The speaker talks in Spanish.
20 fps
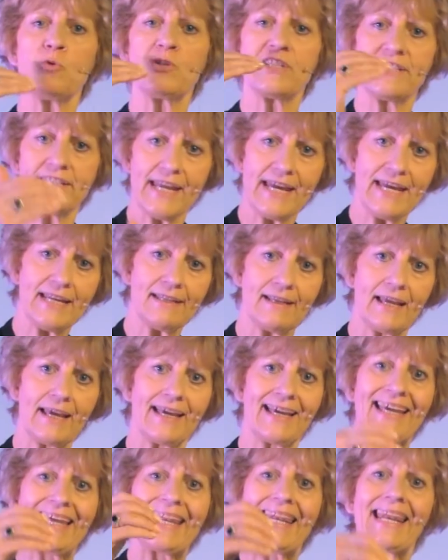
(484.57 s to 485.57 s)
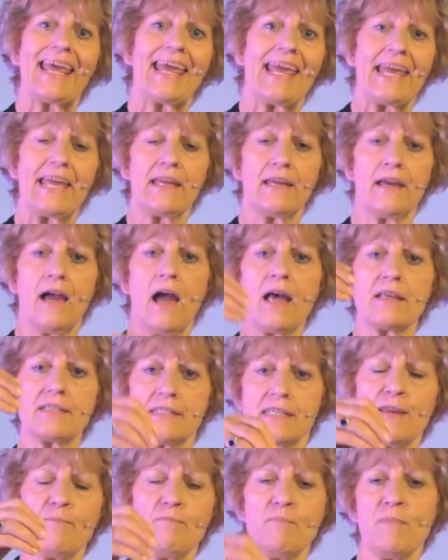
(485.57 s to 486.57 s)
usted cree a
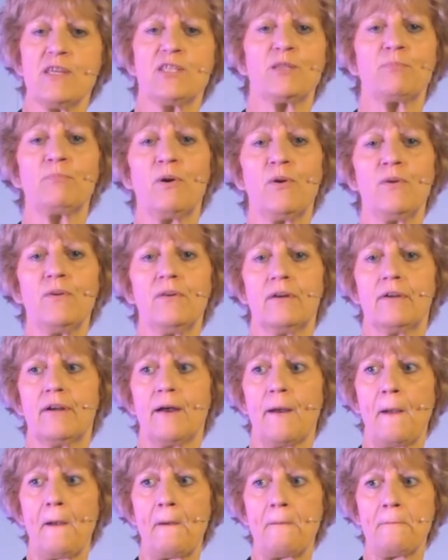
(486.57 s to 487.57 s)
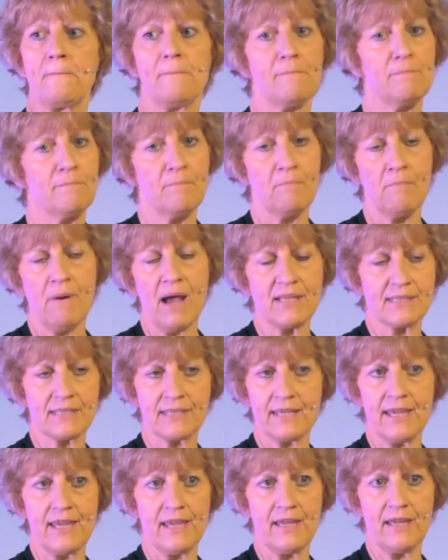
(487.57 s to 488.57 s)
sí mismo
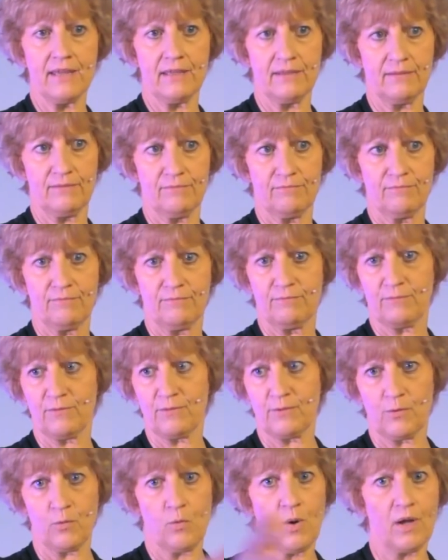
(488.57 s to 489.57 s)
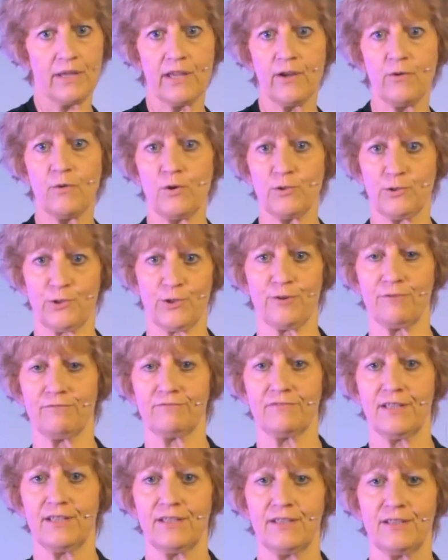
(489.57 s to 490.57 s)
más que cualquier otro.
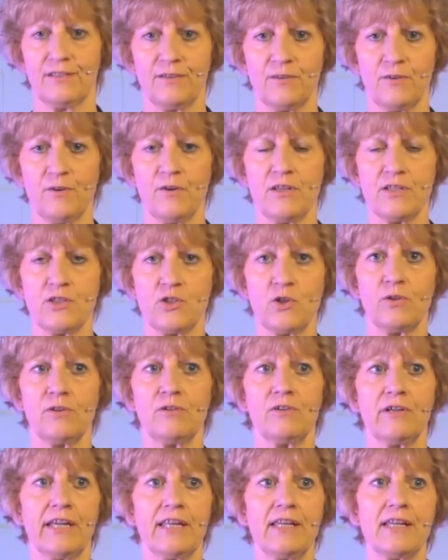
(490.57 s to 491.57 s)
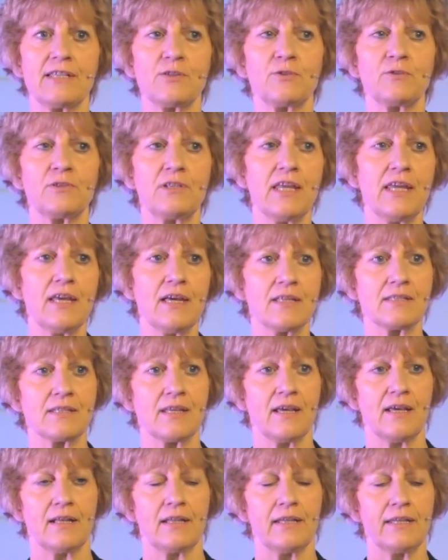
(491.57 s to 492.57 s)
¿no? Yo en estos
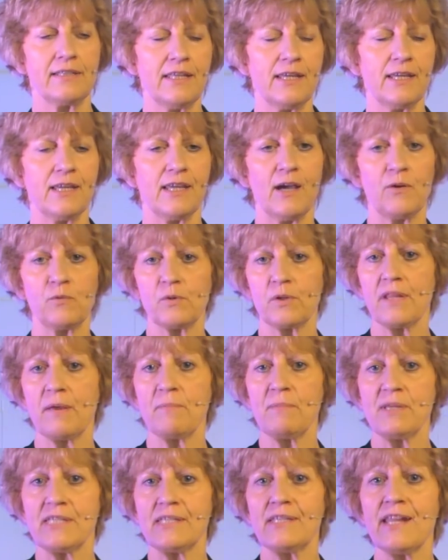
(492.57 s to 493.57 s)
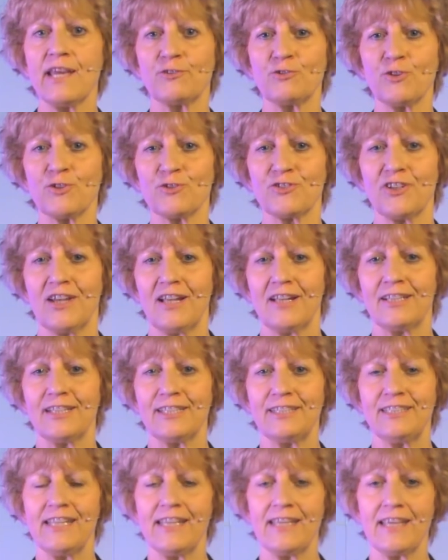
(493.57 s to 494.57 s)
días le dije a uno de mis nietos,
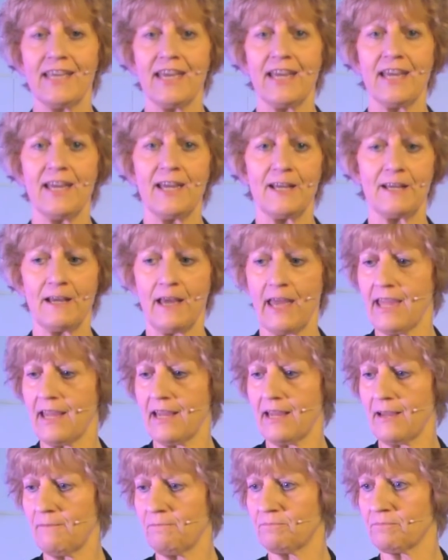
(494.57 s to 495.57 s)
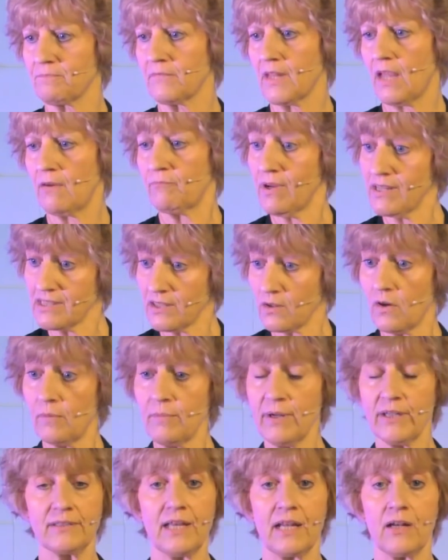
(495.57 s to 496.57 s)
le dije, em, ¿vas a
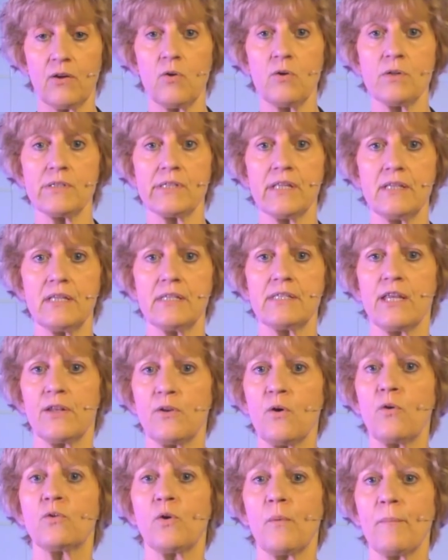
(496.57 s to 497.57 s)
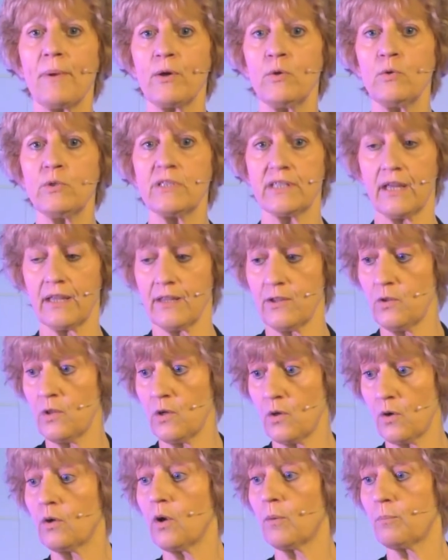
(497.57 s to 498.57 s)
comer tal cosa? Dice, no, no me gusta. Y
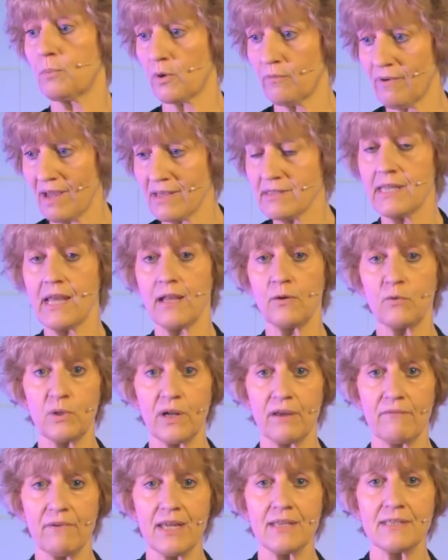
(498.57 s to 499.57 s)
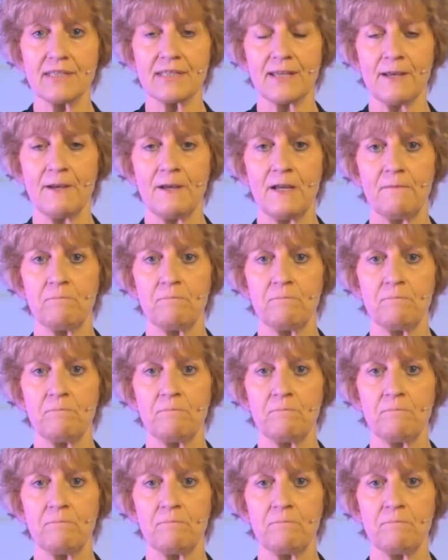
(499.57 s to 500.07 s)
digo, ¿lo probaste alguna vez?